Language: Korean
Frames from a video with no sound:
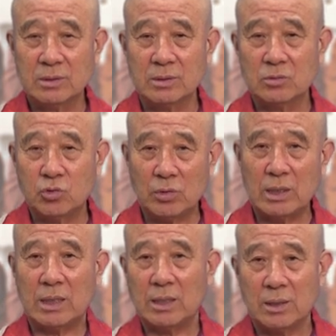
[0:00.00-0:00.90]
그런
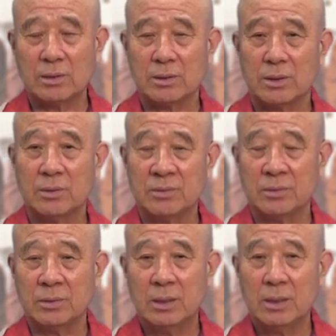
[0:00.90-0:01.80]
출가를 하게 되는
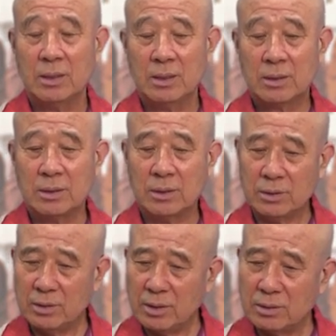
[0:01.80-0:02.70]
거예요.
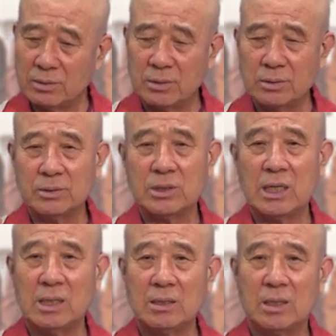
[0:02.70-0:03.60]
그런데 어떤 그
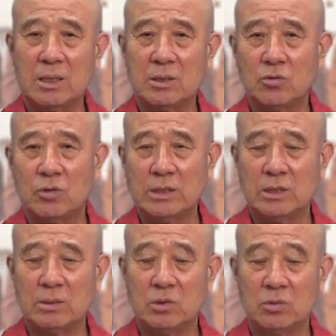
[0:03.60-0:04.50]
착안을 해가지고
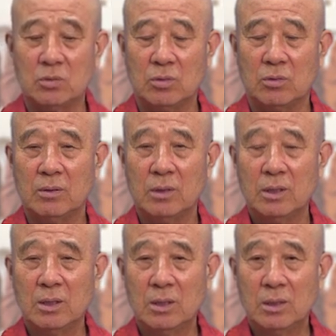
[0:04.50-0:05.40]
관점을 두고
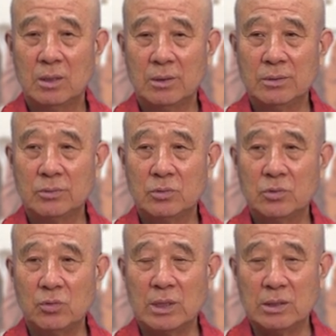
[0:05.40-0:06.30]
어?
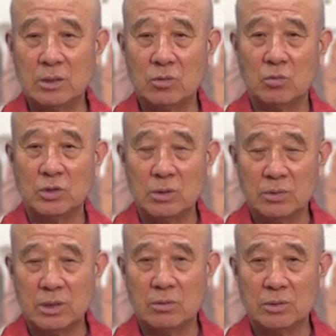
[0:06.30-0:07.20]
출가자도
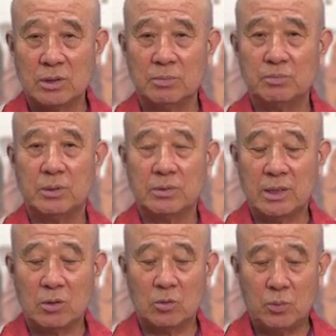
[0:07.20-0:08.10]
모집을 하고 전법을
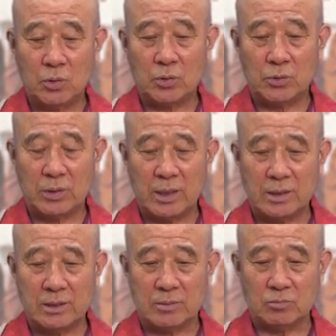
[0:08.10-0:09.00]
하고 포교를
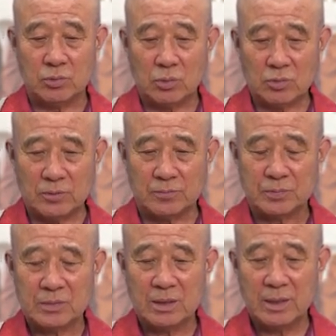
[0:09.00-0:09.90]
해야지 무조건
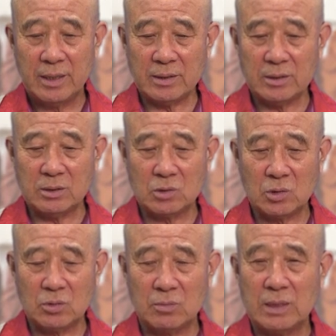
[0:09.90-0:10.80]

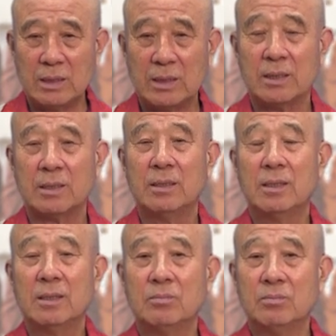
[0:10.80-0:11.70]
행정적으로 말이야
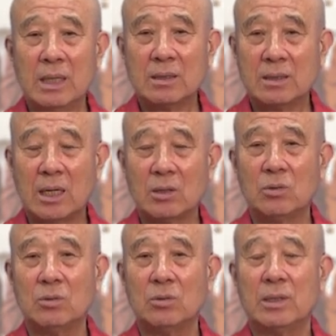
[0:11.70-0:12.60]
막
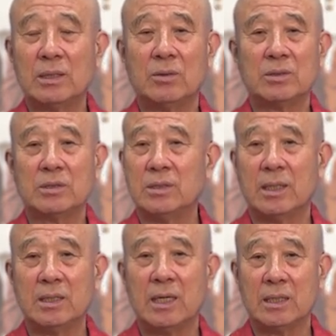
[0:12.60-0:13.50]
강요한다고 해서
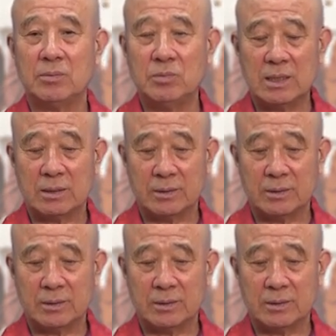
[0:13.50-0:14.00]
되는 게 아닙니다.